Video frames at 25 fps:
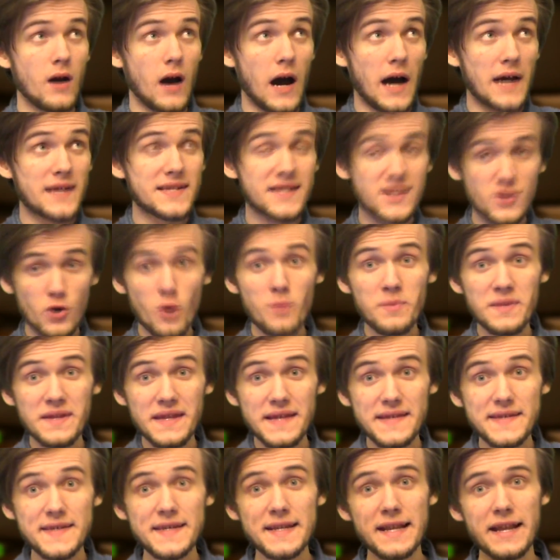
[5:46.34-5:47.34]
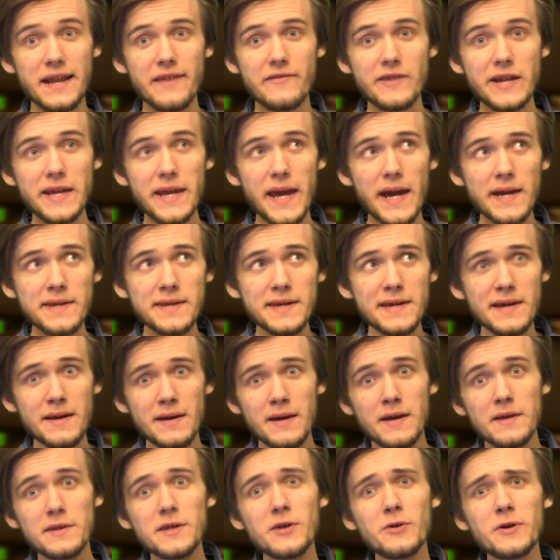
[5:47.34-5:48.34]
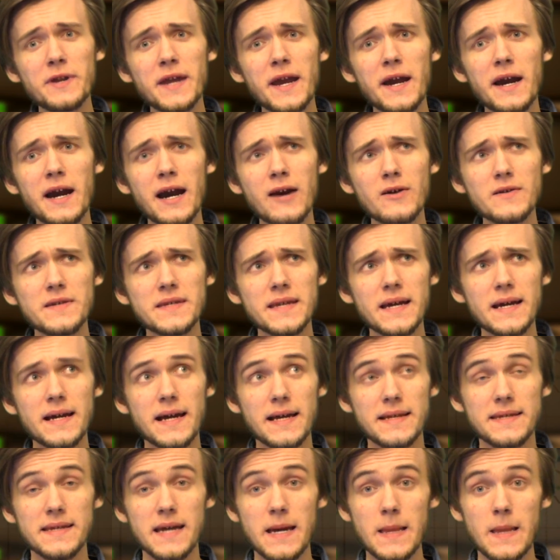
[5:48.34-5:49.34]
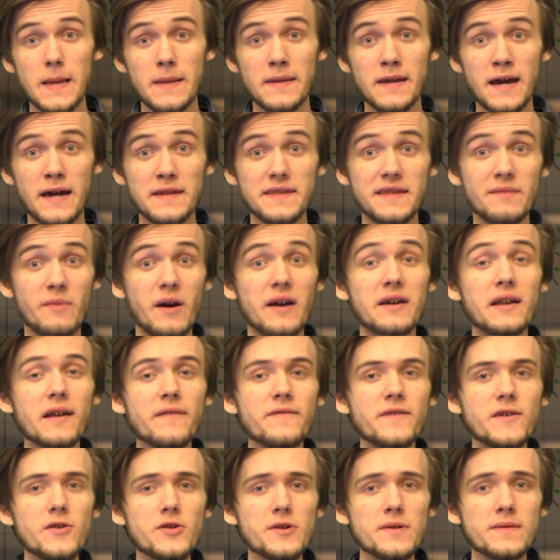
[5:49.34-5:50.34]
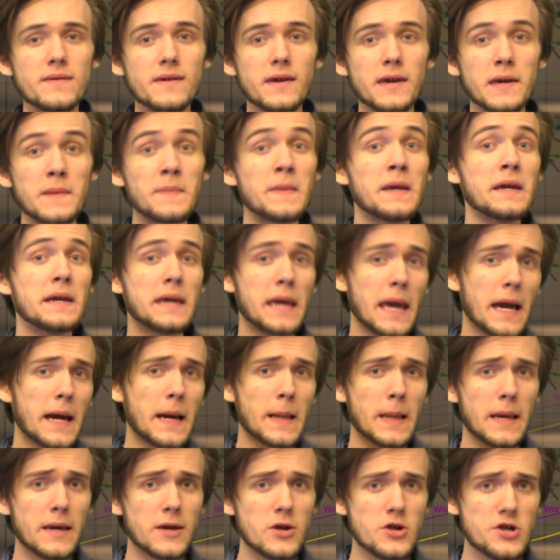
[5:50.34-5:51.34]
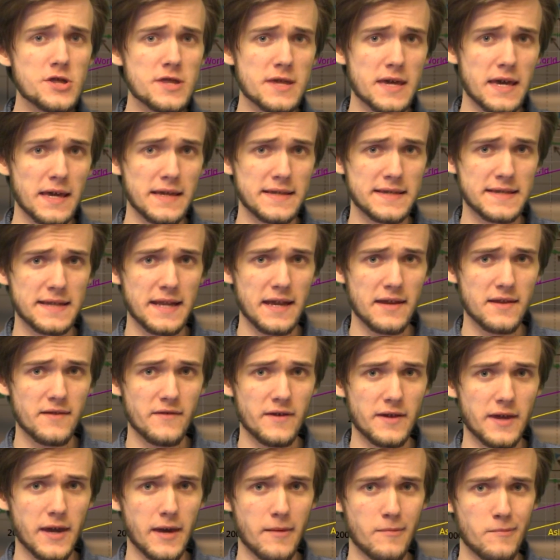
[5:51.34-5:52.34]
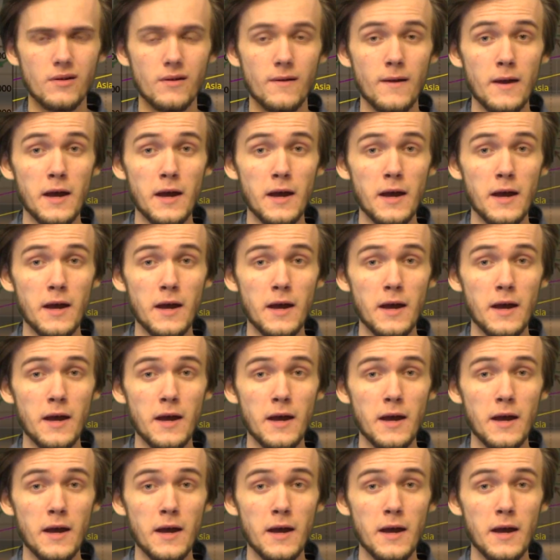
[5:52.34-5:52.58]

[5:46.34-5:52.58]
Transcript: Особенно сильное влияние теория хаоса оказала на демографические и экологические исследования.